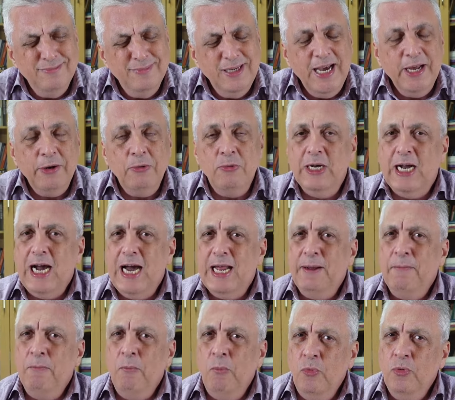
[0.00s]
era um
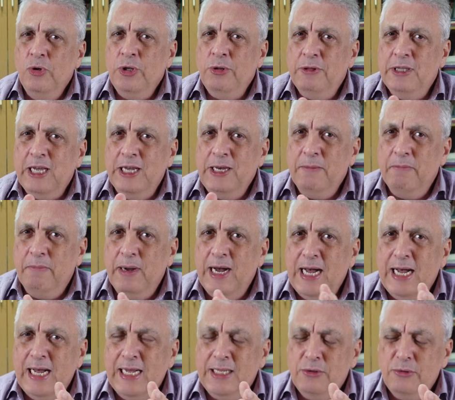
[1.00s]
cara muito
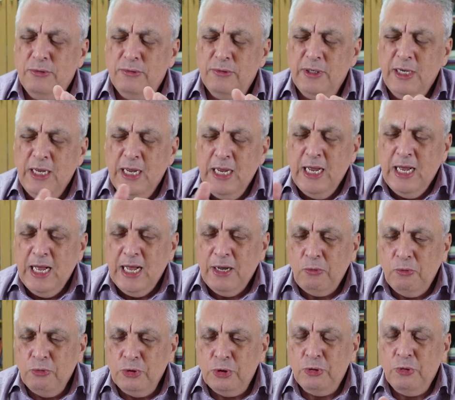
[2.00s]
tarimbado,
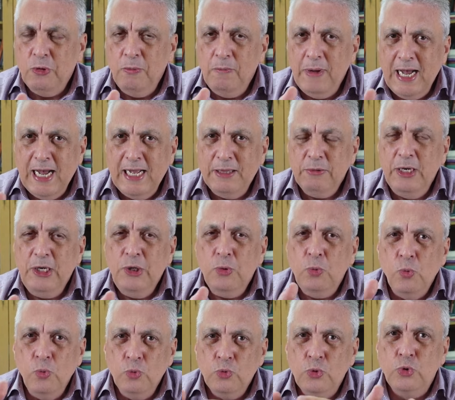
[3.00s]
acostumado ali
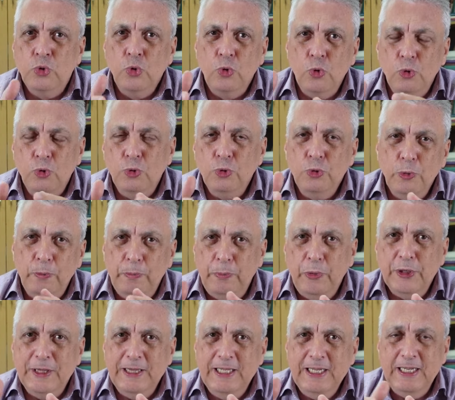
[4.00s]
com o jogo do
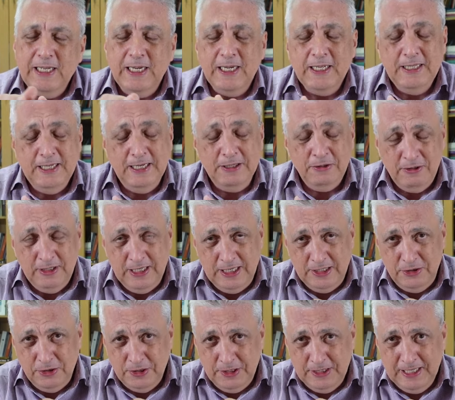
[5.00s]
poder dentro da
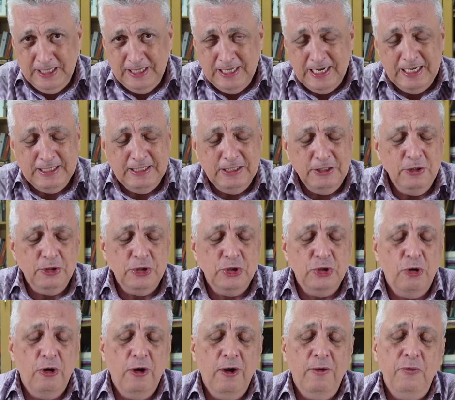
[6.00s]
sociedade
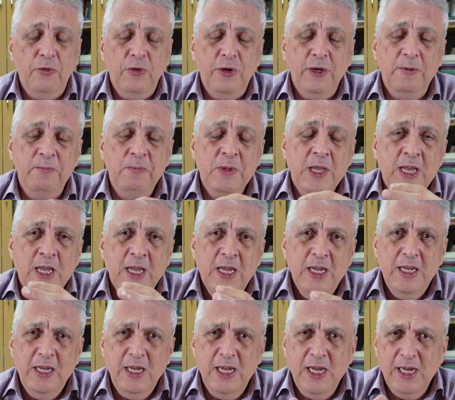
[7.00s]
teosófica,
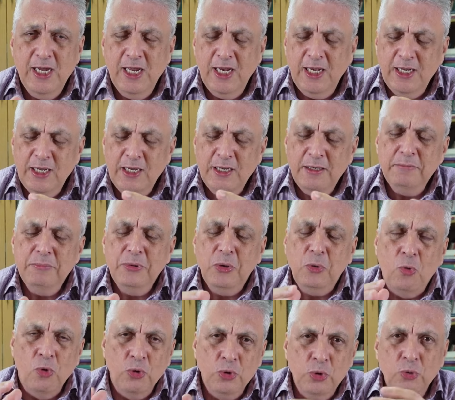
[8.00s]
e ele
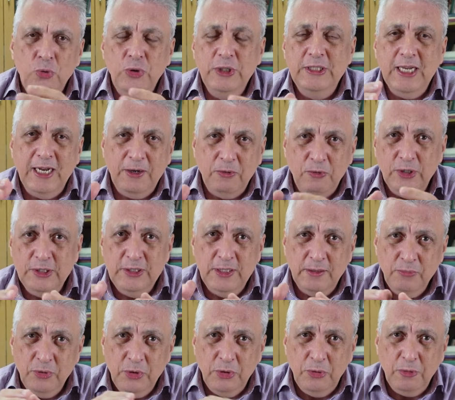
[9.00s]
conduz a coisa
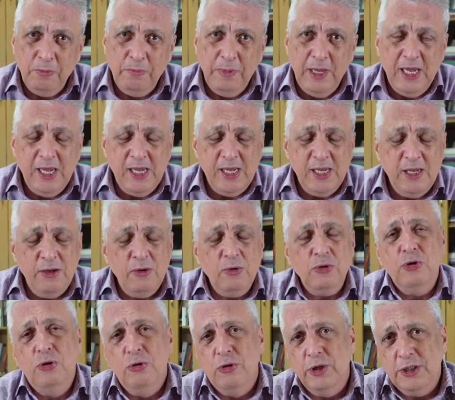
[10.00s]
muito bem e
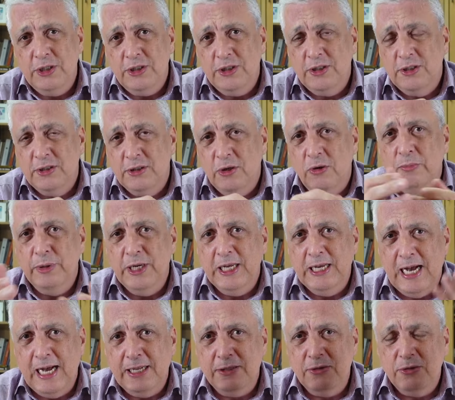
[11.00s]
os dois são
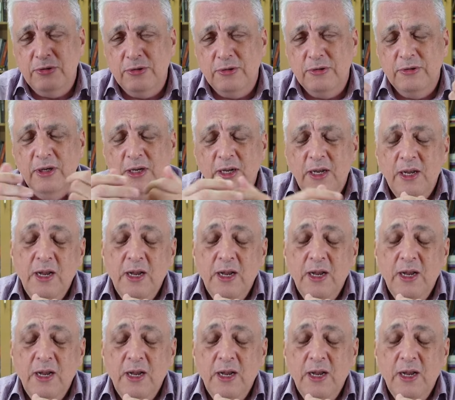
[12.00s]
obrigados